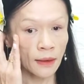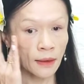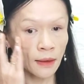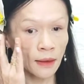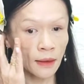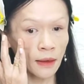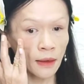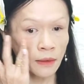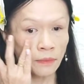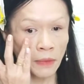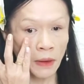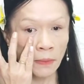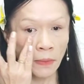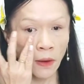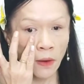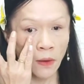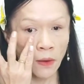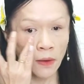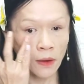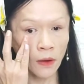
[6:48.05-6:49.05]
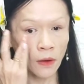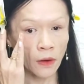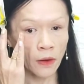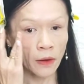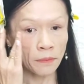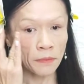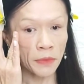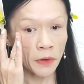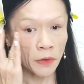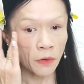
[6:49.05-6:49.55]
ถ้าเกิดไม่พอแล้วค่อย
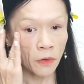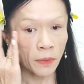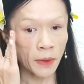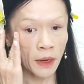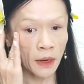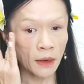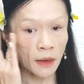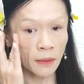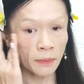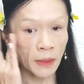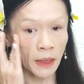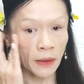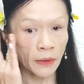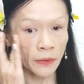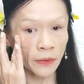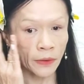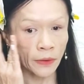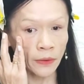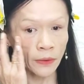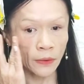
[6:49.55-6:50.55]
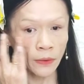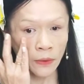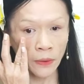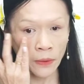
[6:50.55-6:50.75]
บิวเพิ่มเอาเนาะ